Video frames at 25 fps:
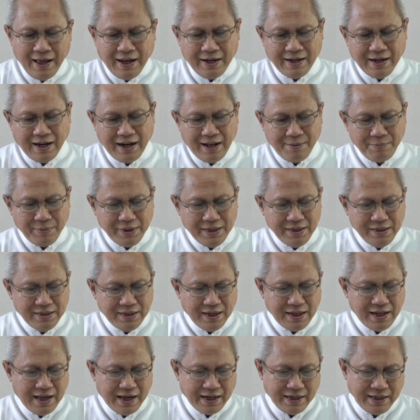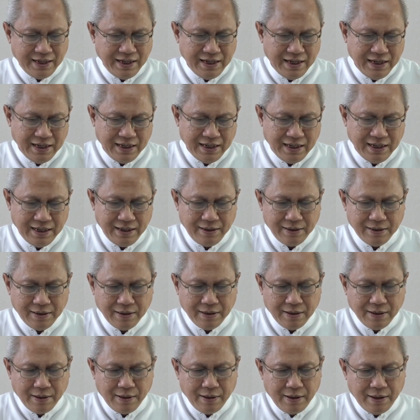Dalam Injil hari ini,
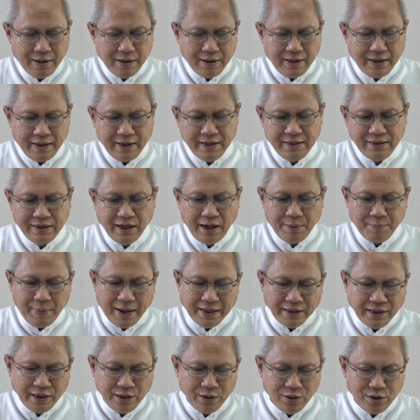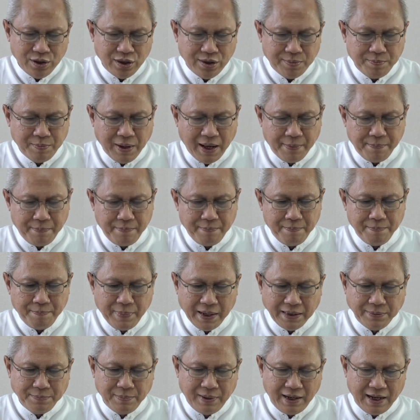Injil Matius bab
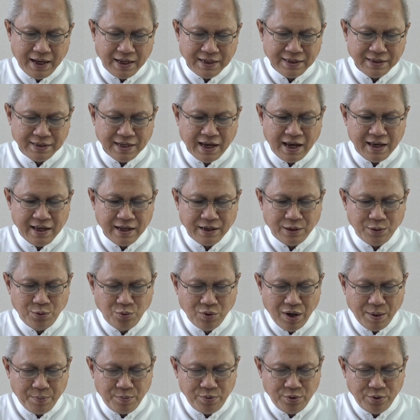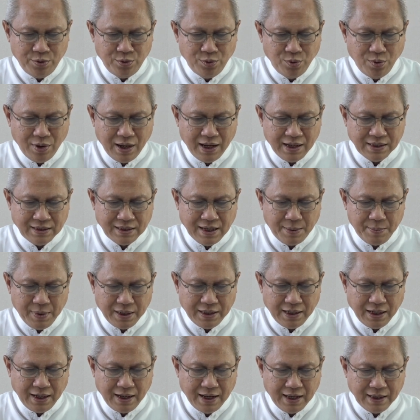14 ayat 22 sampai
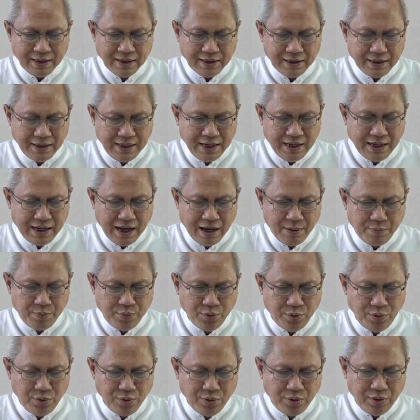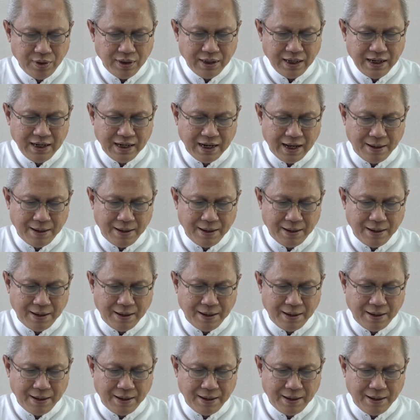dengan 36